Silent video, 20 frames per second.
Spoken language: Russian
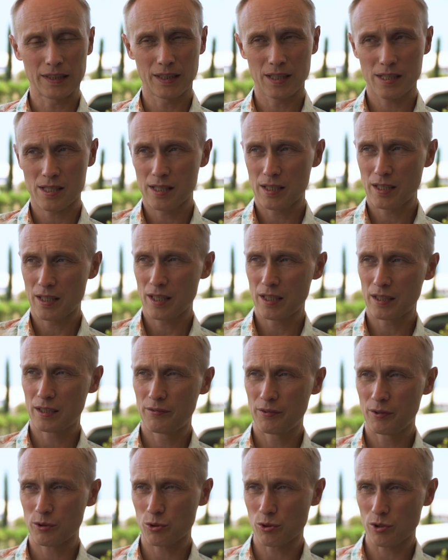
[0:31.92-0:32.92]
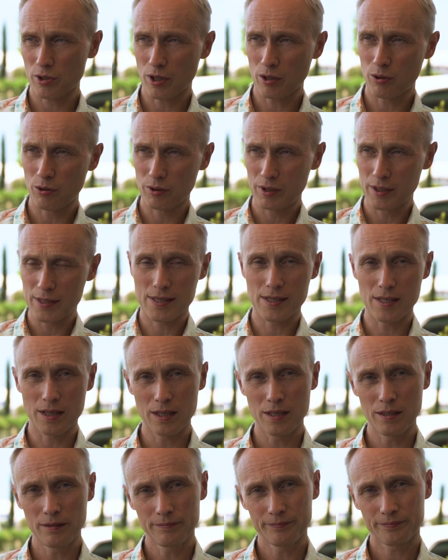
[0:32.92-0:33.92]
Если я движусь к какой-то
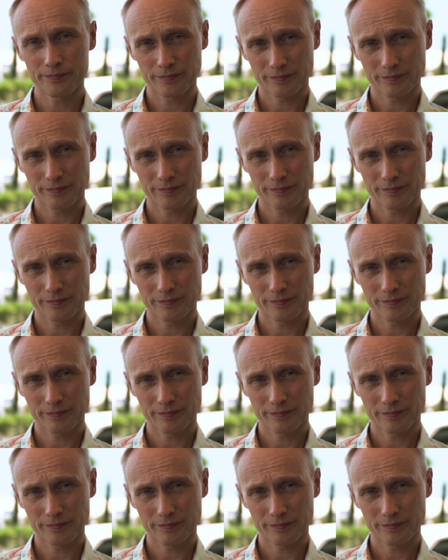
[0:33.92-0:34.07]
цели,